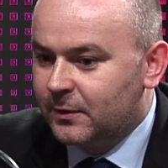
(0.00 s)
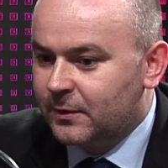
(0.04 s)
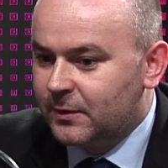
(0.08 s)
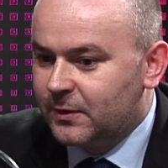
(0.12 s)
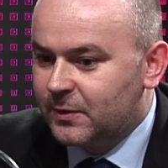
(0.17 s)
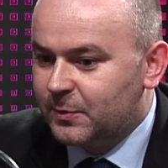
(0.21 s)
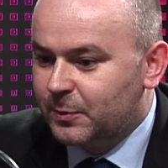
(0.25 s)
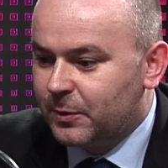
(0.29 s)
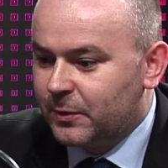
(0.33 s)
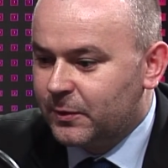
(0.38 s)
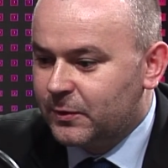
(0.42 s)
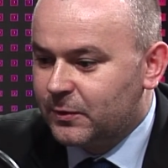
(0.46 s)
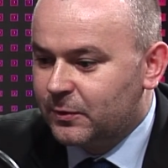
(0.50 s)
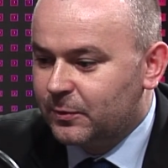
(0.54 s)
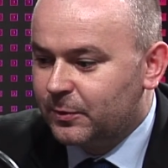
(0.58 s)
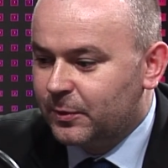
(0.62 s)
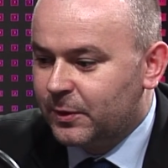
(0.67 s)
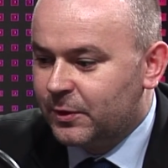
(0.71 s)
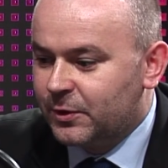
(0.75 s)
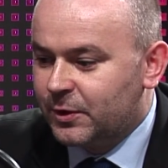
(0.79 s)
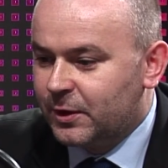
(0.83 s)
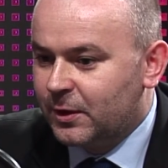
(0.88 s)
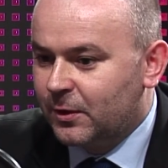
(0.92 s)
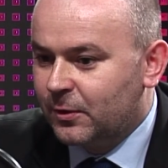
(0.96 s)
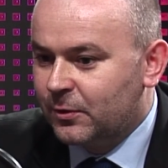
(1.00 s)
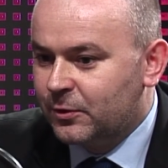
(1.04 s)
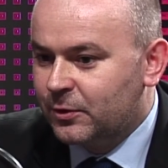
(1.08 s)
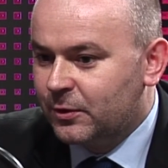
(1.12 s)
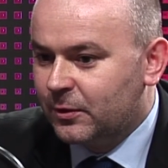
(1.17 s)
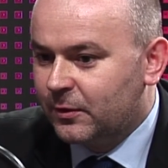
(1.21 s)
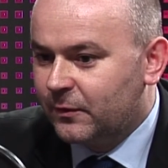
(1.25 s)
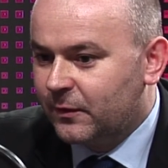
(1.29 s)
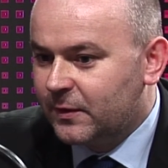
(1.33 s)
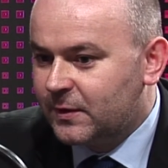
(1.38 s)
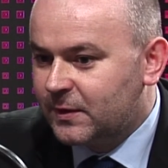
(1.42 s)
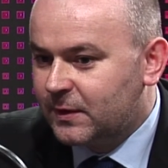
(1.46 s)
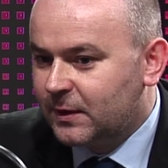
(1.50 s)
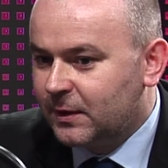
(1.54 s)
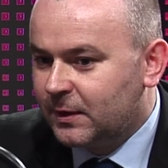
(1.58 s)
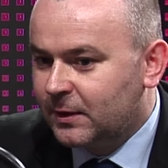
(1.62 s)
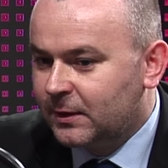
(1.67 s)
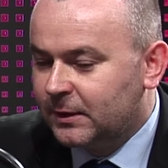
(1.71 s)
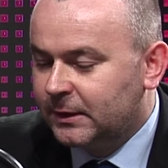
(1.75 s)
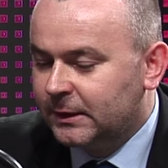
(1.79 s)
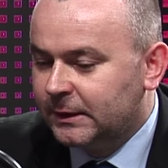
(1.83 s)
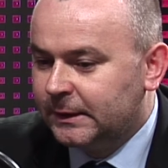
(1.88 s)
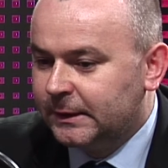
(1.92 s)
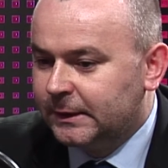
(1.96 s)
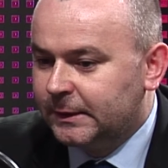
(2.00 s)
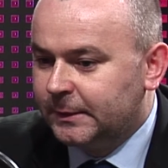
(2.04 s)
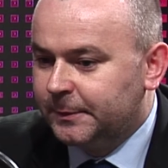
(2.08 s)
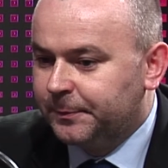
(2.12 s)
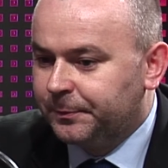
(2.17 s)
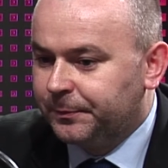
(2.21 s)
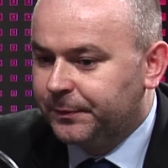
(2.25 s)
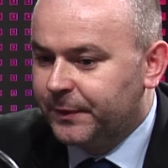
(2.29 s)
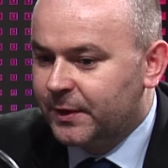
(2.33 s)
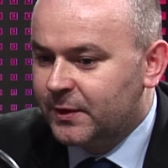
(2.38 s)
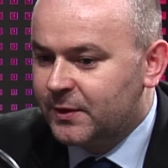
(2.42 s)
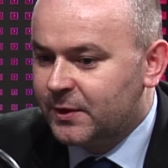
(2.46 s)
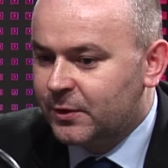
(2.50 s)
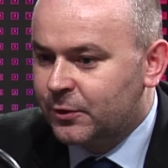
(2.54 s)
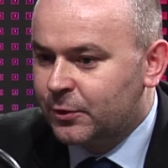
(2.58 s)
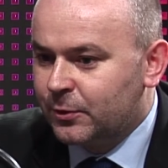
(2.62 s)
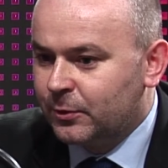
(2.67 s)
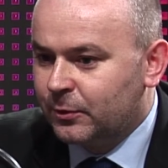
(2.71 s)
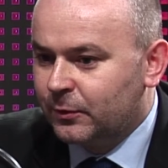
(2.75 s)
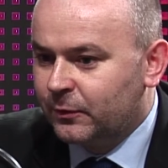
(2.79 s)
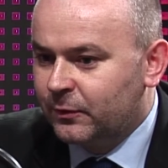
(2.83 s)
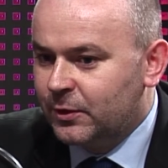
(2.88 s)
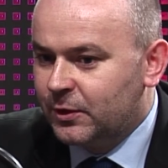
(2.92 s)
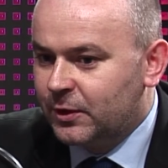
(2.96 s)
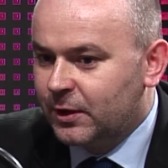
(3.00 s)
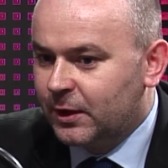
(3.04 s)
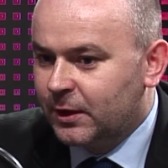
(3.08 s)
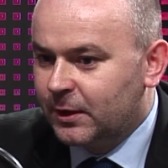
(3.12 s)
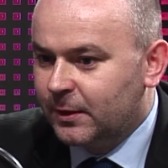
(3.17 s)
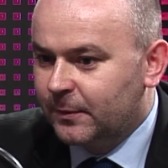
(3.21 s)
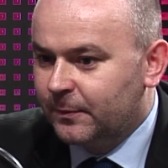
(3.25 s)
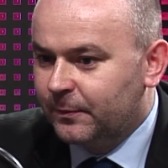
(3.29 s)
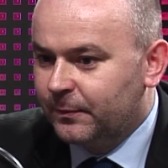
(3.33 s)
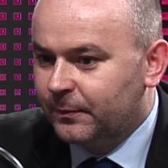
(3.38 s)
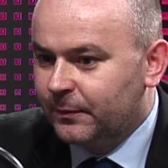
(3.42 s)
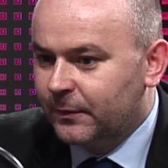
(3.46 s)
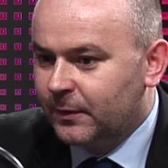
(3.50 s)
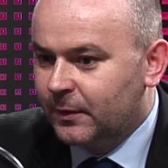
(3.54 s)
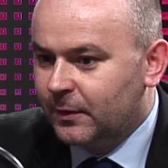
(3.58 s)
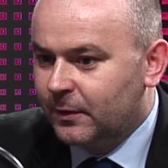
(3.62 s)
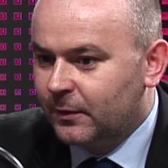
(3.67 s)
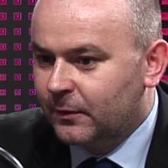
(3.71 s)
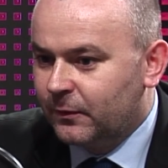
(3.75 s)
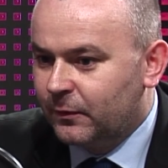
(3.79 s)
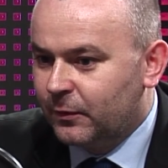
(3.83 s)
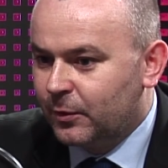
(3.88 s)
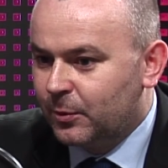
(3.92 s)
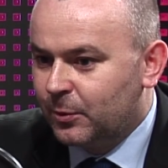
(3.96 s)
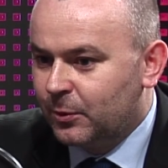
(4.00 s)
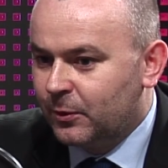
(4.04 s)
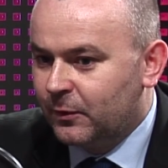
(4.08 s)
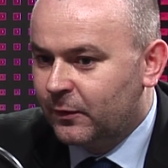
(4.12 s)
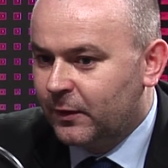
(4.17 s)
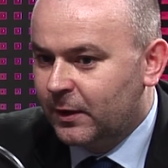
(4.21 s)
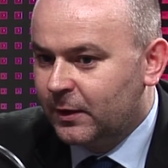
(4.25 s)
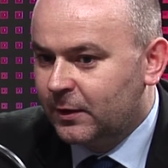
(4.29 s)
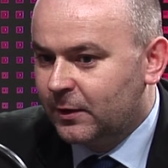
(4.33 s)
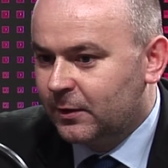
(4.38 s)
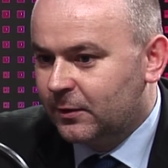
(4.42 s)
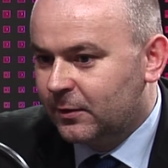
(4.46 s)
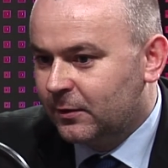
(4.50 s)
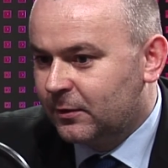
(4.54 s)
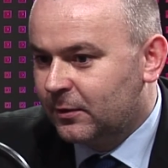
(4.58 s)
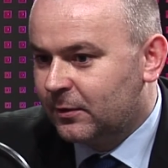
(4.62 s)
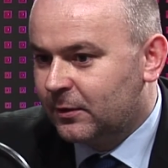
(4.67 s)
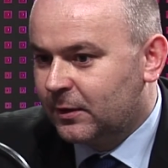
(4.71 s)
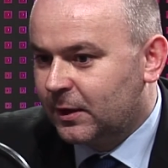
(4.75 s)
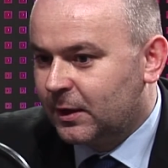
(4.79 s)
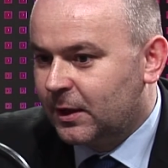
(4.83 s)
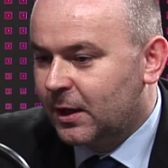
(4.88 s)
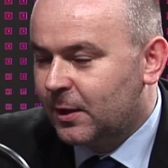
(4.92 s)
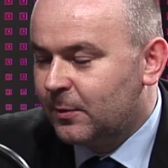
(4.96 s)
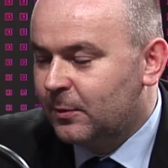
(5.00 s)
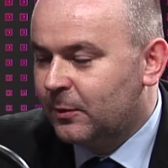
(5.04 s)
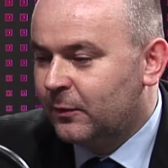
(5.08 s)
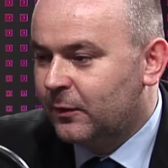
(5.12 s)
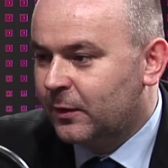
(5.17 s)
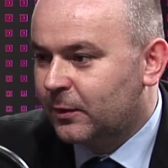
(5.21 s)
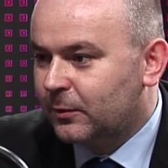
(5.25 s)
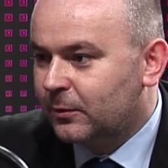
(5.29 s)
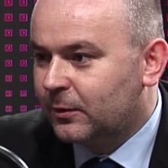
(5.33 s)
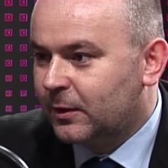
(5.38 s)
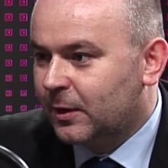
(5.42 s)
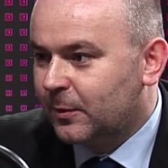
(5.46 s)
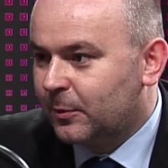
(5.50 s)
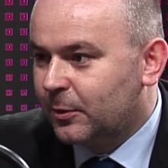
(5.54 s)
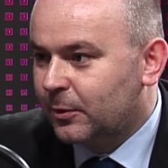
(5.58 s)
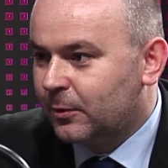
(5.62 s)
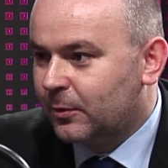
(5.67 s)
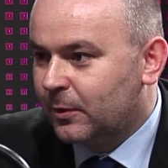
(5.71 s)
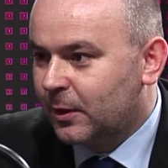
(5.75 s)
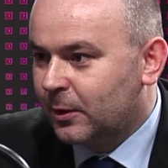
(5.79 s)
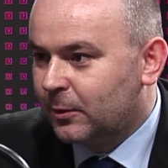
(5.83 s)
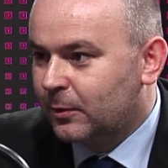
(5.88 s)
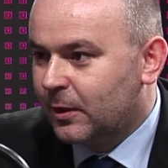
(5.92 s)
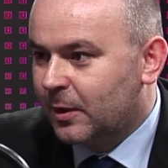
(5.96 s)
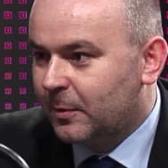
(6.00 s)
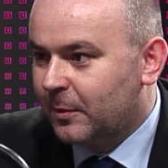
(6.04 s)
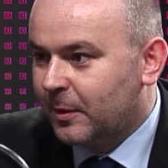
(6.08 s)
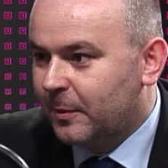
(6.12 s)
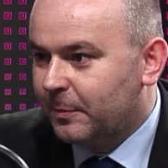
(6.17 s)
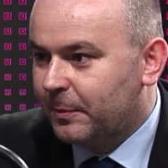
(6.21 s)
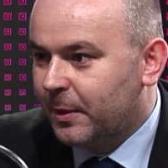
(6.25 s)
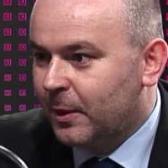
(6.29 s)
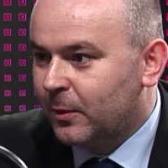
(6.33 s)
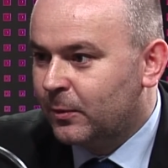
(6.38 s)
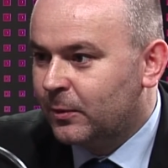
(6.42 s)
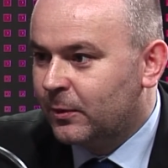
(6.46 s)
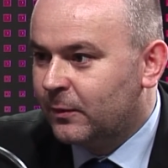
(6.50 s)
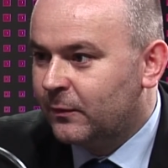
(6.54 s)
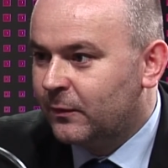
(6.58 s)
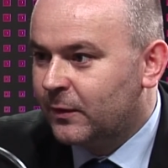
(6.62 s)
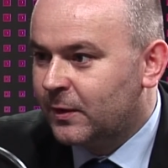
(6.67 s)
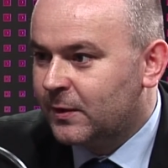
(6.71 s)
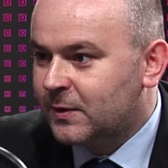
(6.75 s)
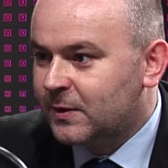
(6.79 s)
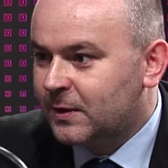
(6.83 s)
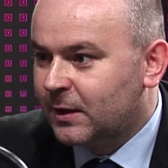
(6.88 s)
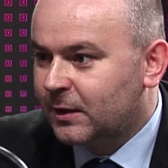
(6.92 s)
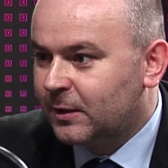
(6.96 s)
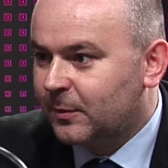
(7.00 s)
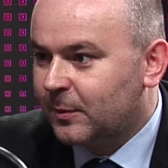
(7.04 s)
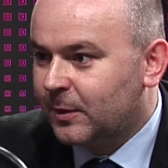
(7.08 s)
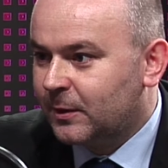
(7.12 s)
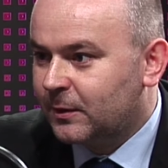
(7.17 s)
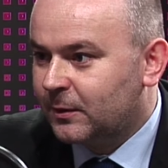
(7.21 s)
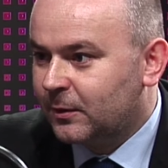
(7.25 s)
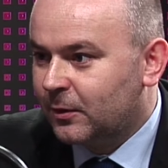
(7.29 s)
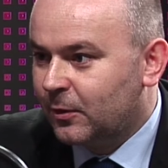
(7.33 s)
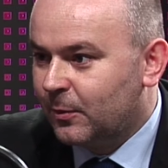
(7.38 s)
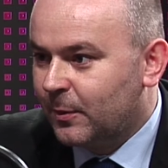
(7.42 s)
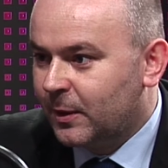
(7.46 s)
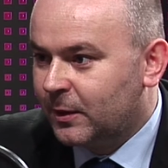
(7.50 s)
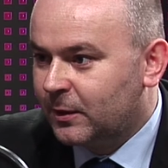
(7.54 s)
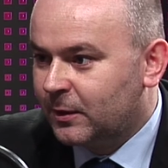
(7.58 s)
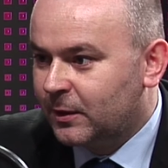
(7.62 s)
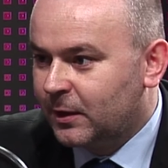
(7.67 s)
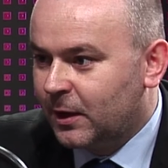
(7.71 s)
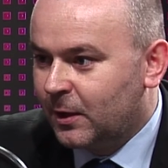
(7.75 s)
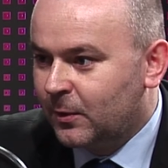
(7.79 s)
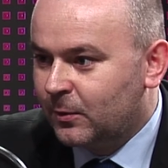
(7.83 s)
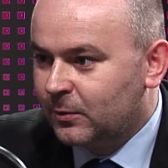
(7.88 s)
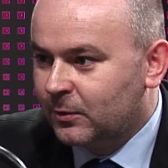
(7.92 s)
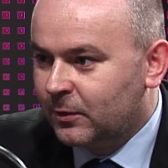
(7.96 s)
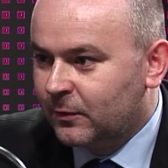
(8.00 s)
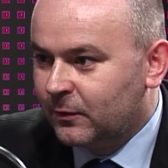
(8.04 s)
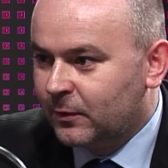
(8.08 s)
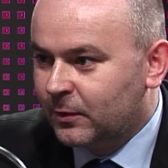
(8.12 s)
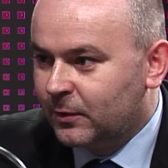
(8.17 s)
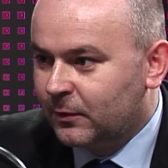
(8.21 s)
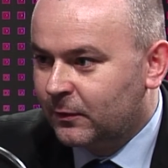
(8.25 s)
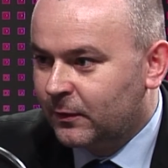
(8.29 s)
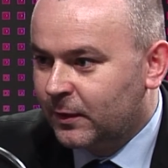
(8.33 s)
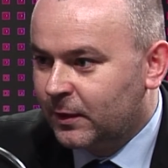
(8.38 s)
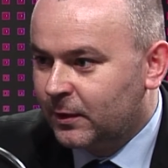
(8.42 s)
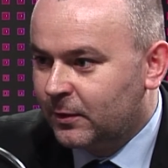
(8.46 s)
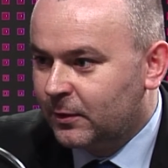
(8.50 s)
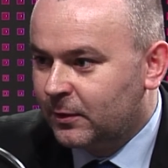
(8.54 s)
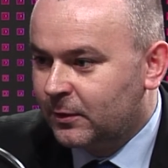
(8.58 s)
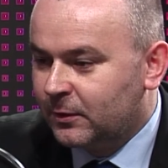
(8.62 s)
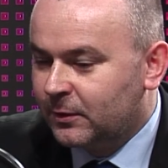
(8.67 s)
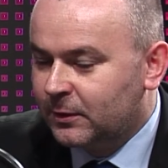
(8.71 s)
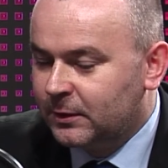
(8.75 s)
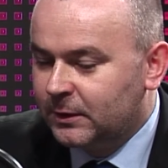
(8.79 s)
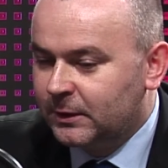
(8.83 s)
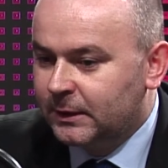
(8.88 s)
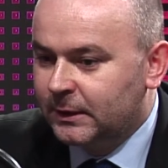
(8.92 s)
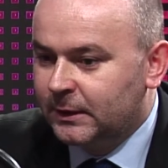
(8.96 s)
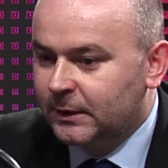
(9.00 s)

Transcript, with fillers: E, sposób. Jeżeli chodzi o kwestię zarzutów dzisiaj e, formułowanych, no to tak jak mówię, tutaj prokuratura ma pełną wiedzę na temat tego materiału dowodowego,